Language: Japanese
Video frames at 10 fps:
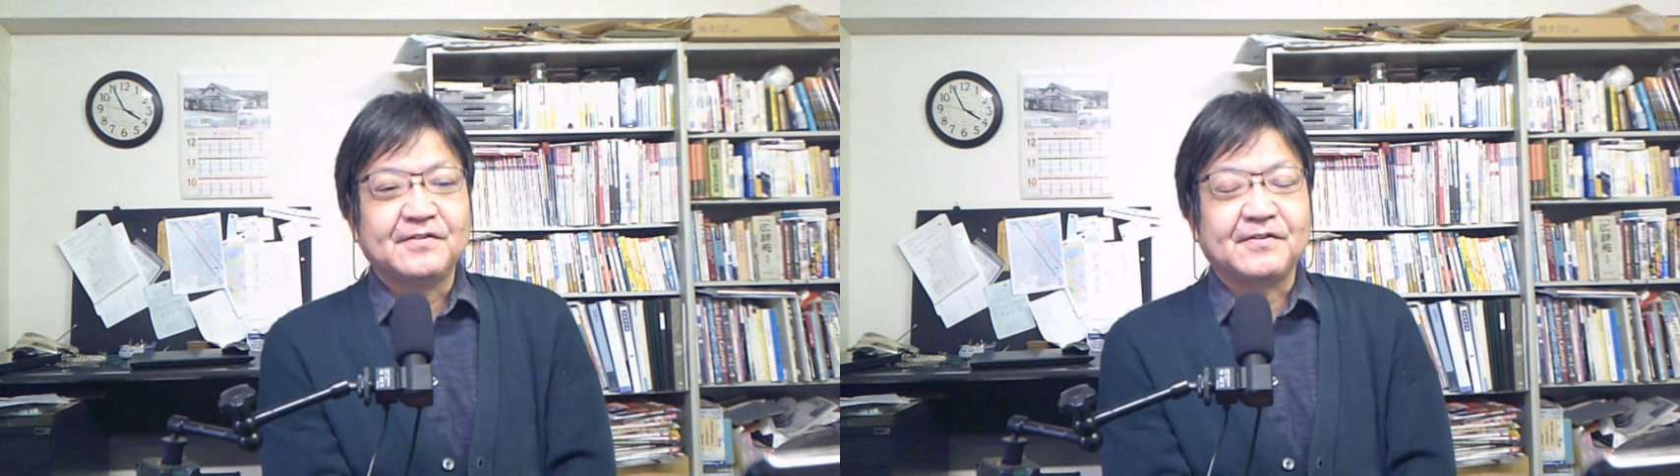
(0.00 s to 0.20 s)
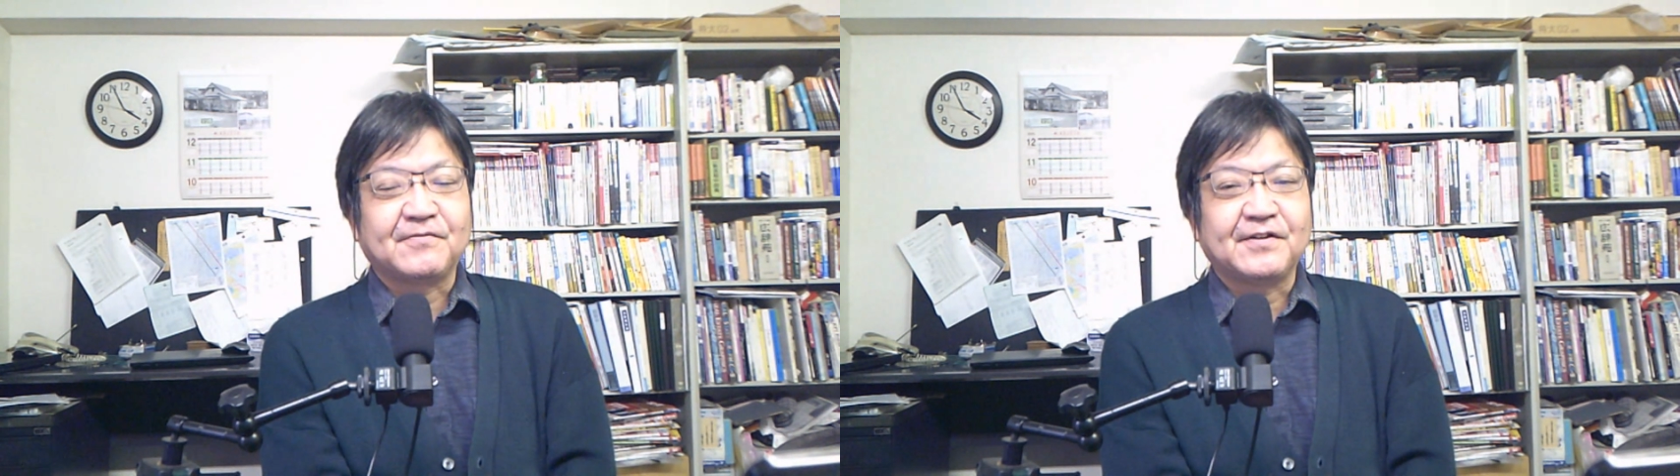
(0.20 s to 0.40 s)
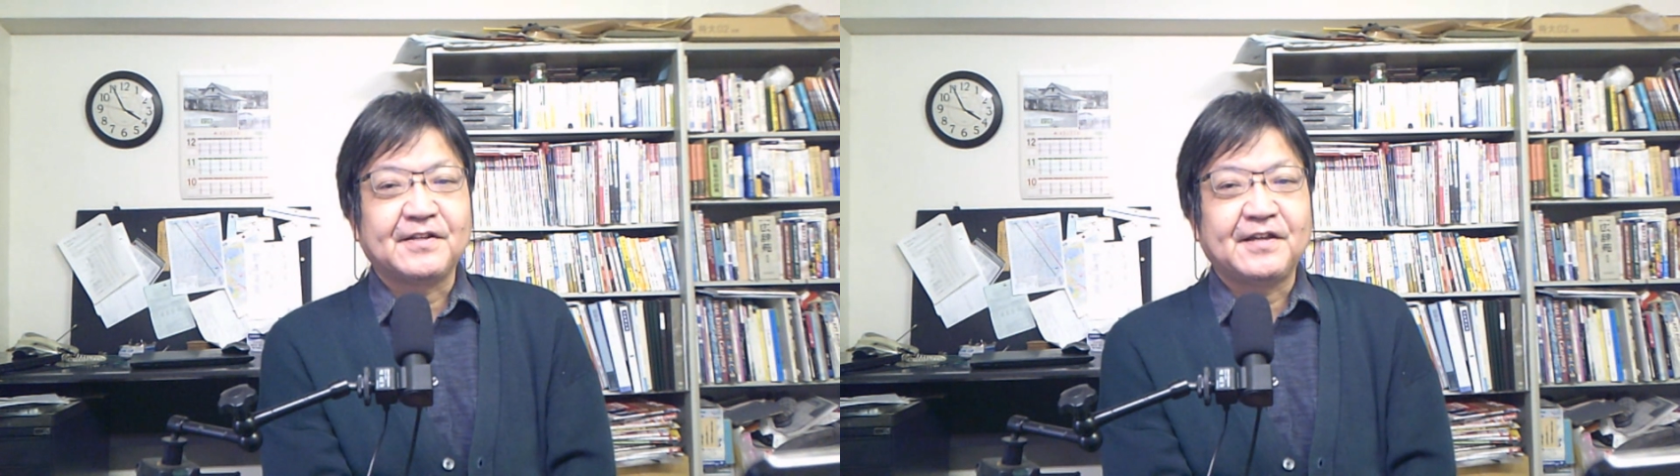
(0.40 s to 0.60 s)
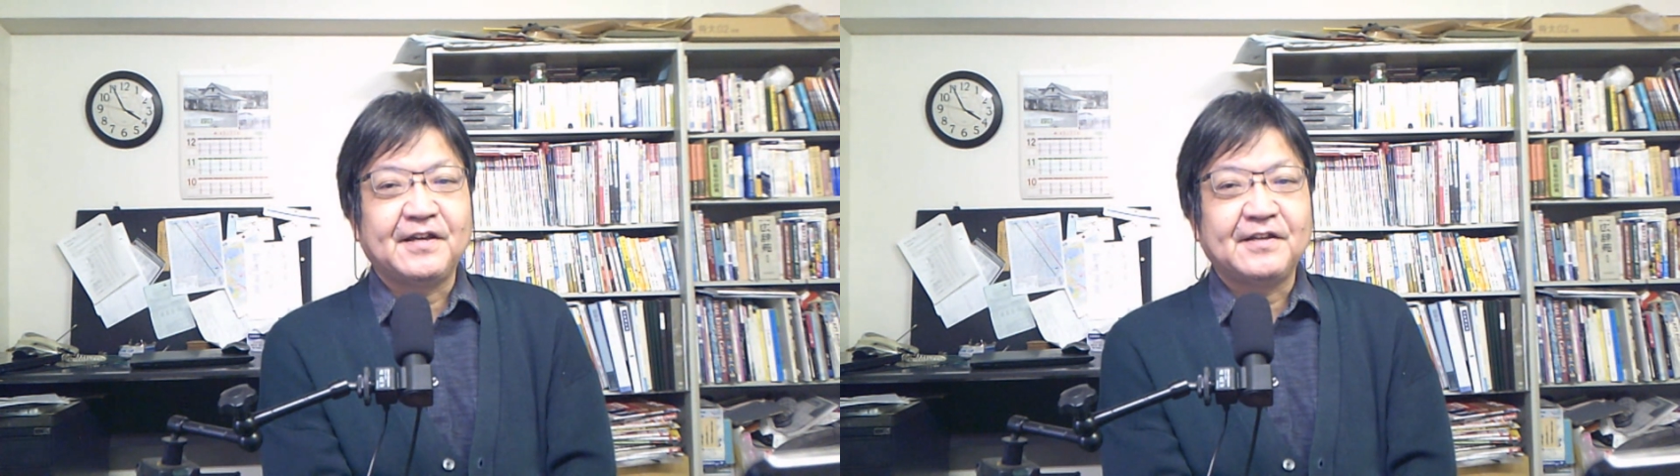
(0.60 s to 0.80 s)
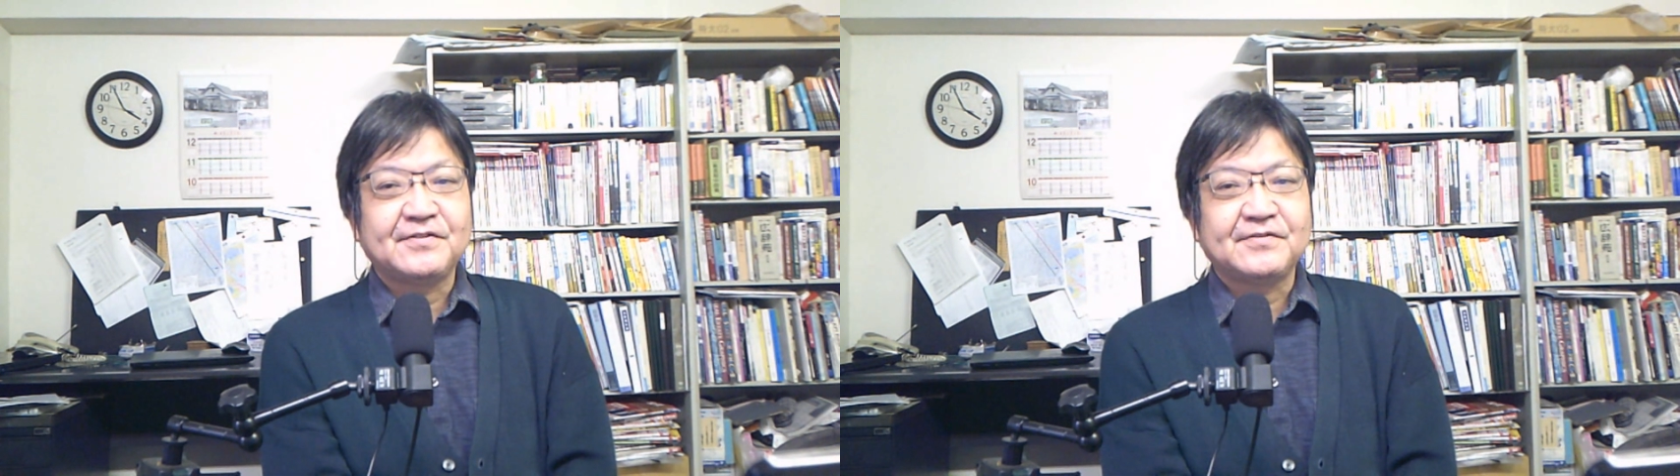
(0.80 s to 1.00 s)
でこれ
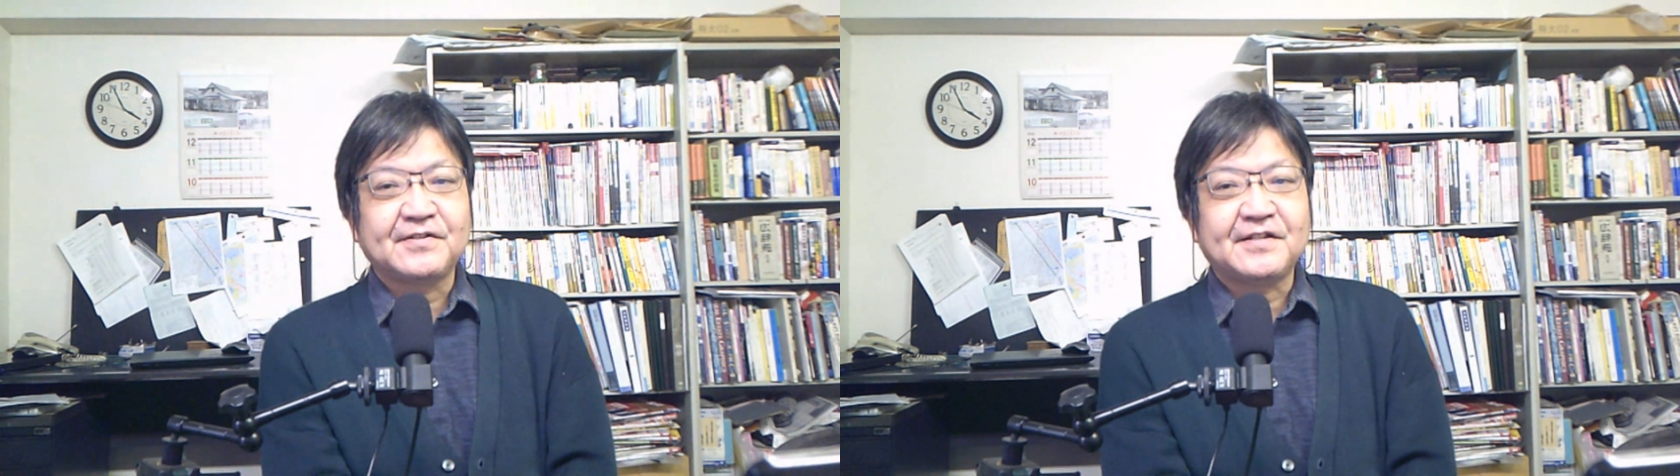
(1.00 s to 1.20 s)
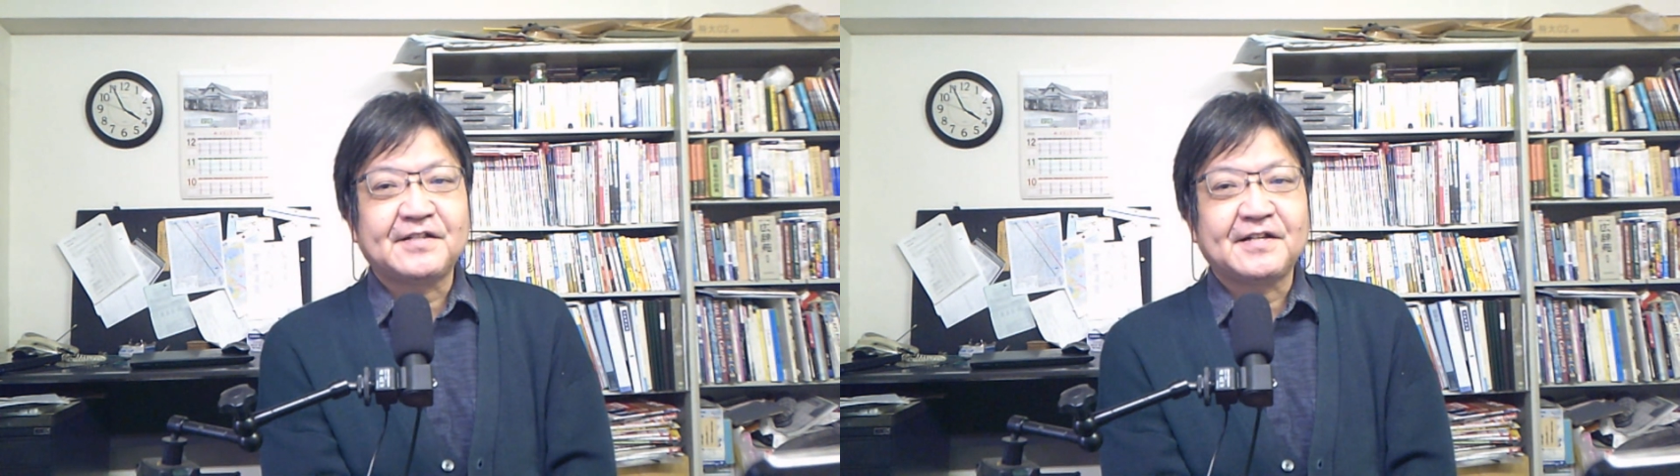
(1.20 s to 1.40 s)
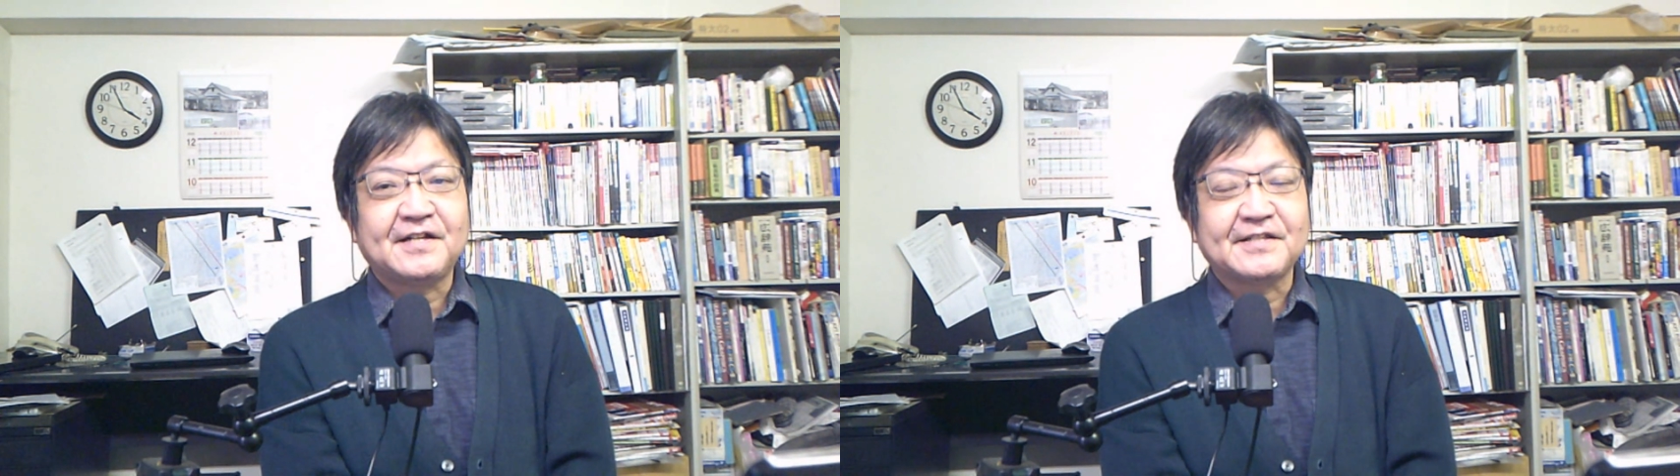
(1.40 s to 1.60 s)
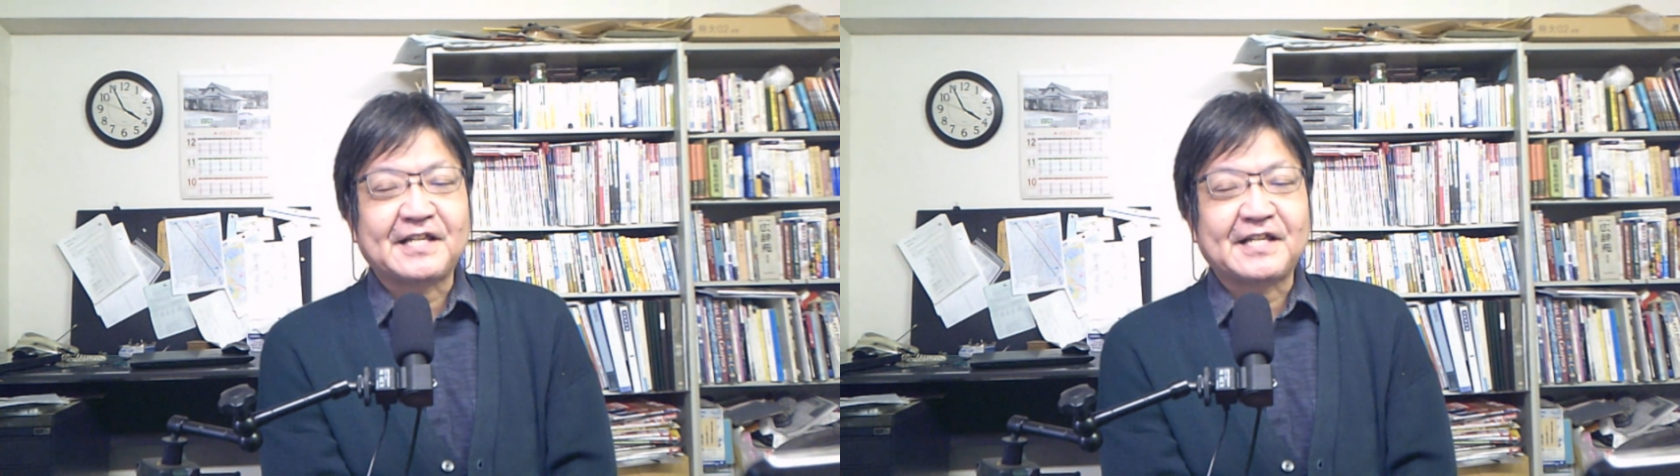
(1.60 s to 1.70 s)
ね菅さんが